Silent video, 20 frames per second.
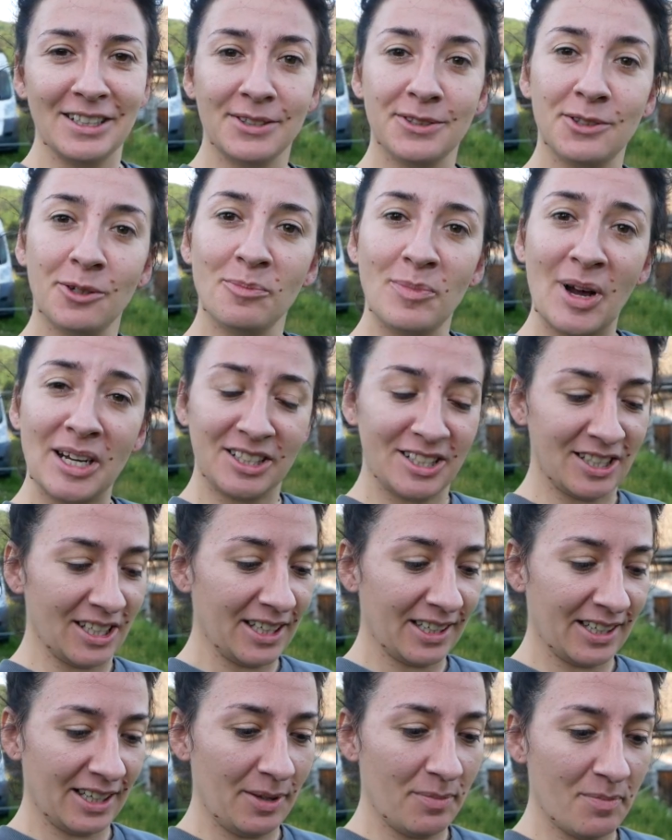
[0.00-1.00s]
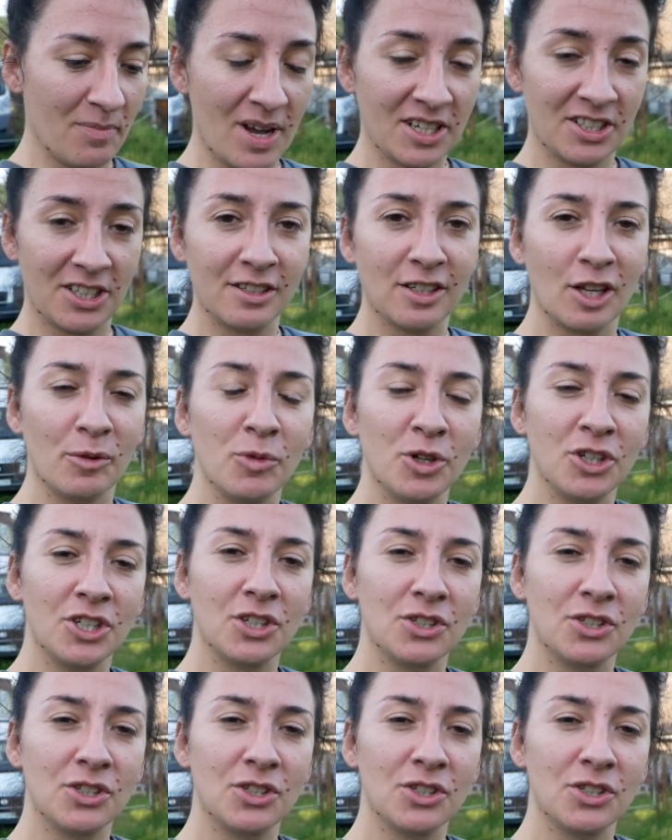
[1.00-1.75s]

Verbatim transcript: jest to Maciek i Maciek zajmuje